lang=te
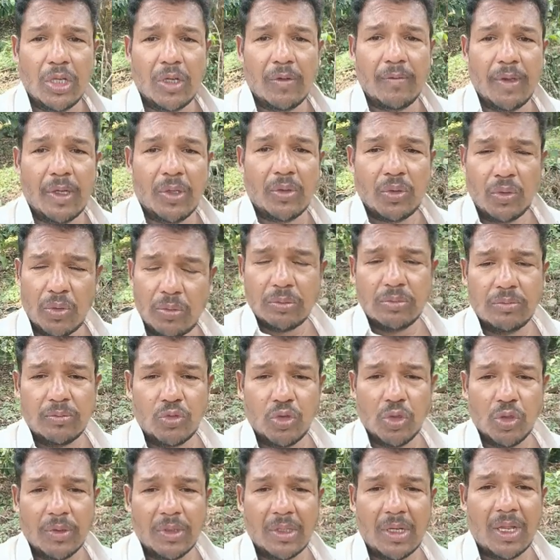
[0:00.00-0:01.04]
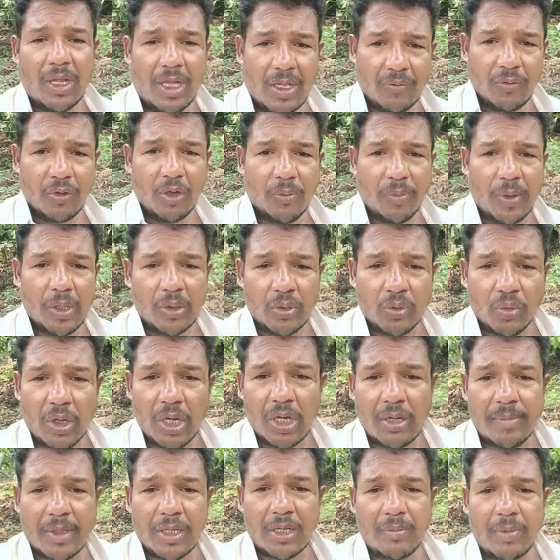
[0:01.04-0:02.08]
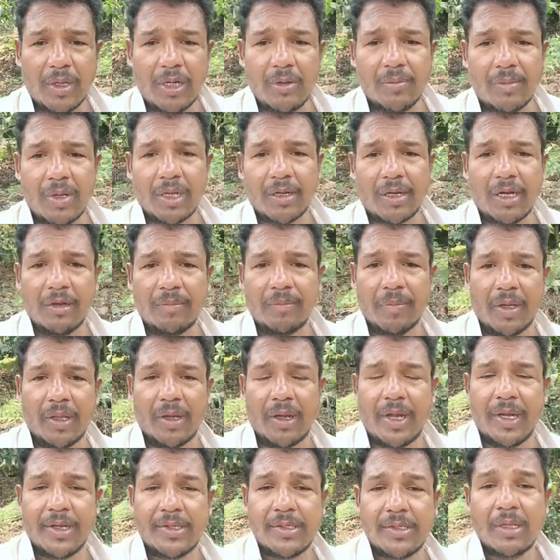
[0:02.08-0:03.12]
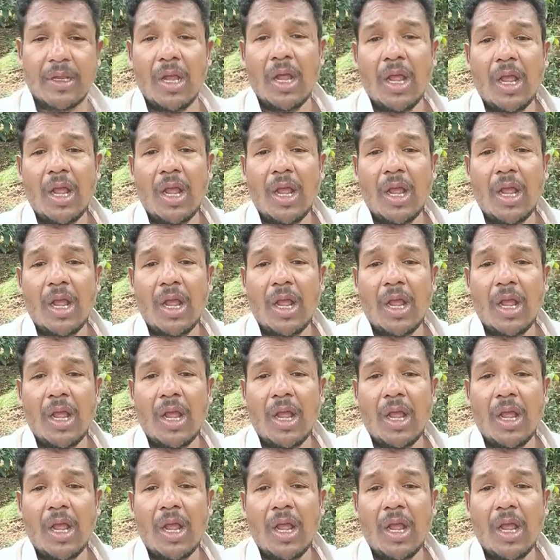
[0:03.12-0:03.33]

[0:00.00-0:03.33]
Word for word: ఇరవై టు మూడు వందల అరవై రూపాయలు టుడే మదంపల్లి మార్కెట్ బిగ్ రేట్స్